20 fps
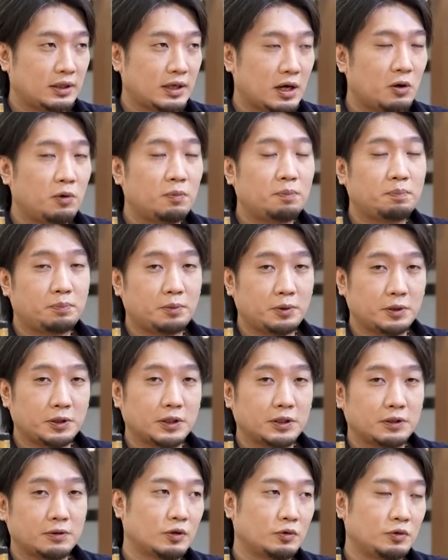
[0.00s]
青っぽ
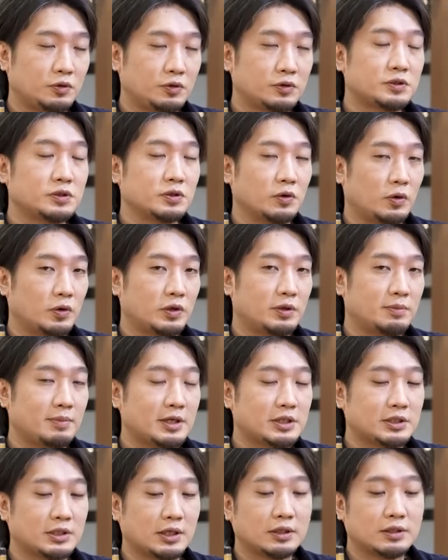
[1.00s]
いフルーツの
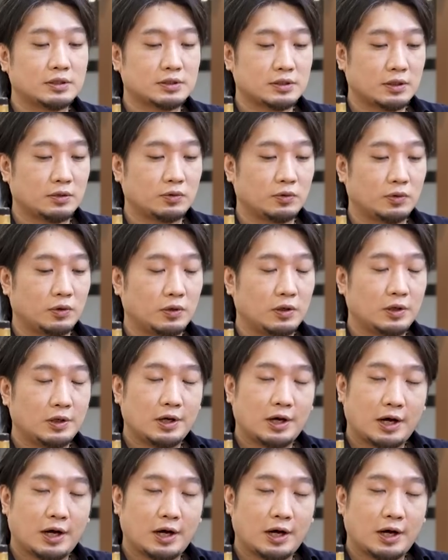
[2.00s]
イメージなんですけど、